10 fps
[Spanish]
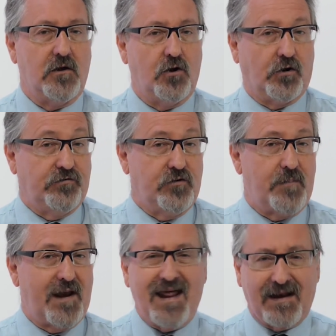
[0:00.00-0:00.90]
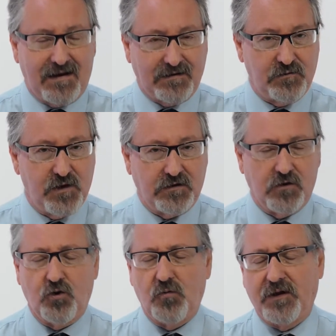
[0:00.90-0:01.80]
Lo que hizo es parar la actividad
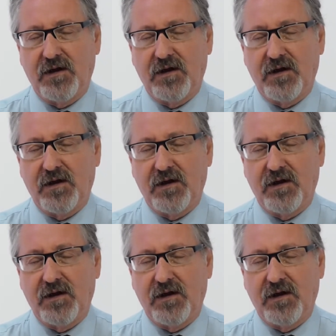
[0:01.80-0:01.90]
económica.